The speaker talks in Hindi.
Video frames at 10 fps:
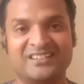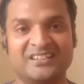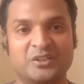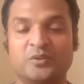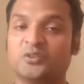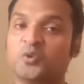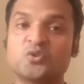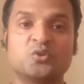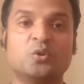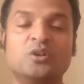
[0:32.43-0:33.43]
क्योंकि
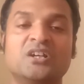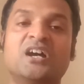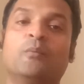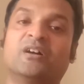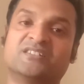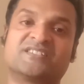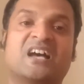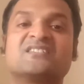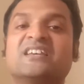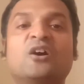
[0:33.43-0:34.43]
दोस्तों हमारी
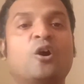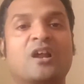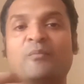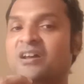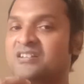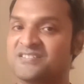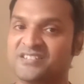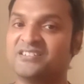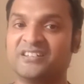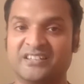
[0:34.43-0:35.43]
सांसें और हमारी
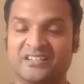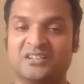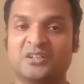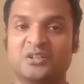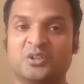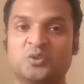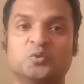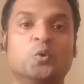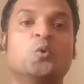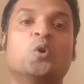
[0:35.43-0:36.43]
ज़िंदगी
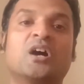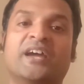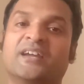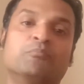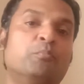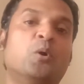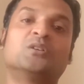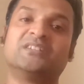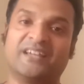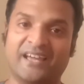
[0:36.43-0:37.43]
दोनों का एक
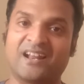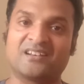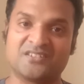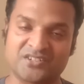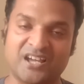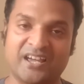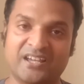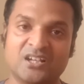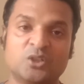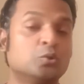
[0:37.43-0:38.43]
बहुत ही गहरा रिश्ता है
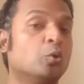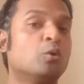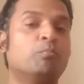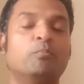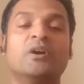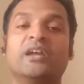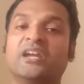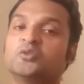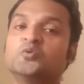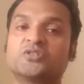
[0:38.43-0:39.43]
दोनों
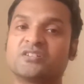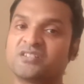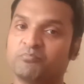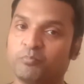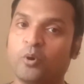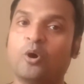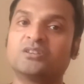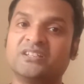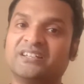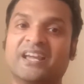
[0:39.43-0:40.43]
एक दूसरे से
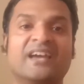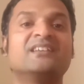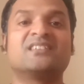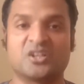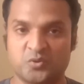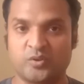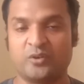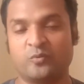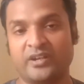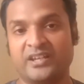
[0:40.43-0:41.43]
बहुत ही गहरी तरह जुड़े
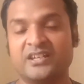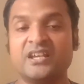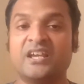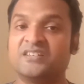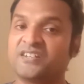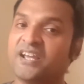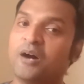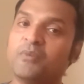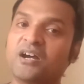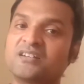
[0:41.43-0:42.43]
हुए हैं इसलिए
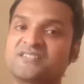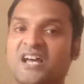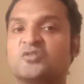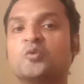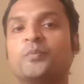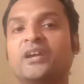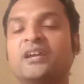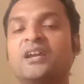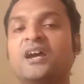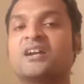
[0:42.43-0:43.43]
हम अगर सांसों पे
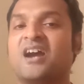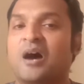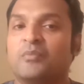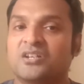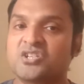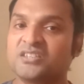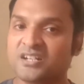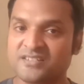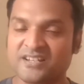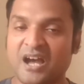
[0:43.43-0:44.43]
काम अच्छी
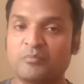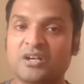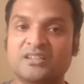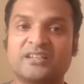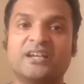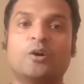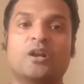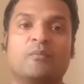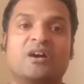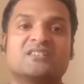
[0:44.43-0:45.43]
तरह से काम करते हैं
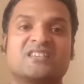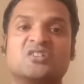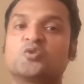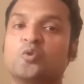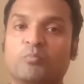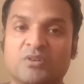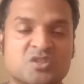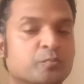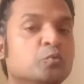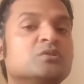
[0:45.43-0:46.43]
और हमारे सांसों को
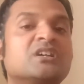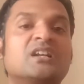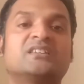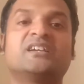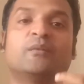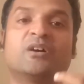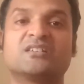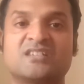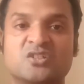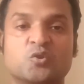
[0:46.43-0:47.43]
मजबूत करते हैं हमारे
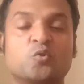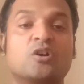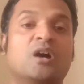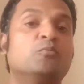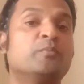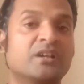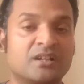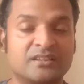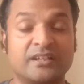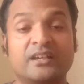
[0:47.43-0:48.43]
सांसों को काबू में
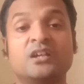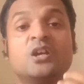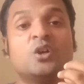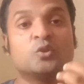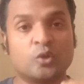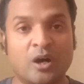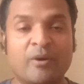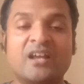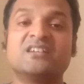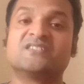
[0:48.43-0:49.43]
करते हैं तो
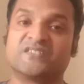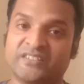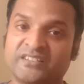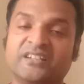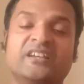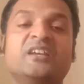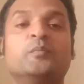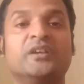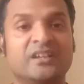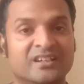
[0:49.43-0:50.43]
हमारी ज़िंदगी
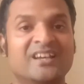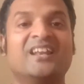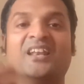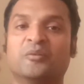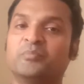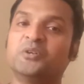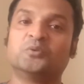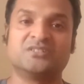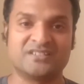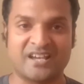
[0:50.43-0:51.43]
भी लंबी
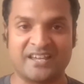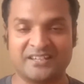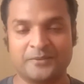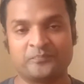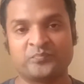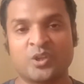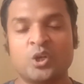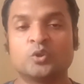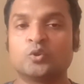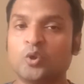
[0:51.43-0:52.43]
होती जाएगी
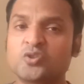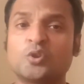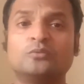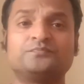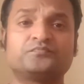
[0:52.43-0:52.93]
तो दोस्तों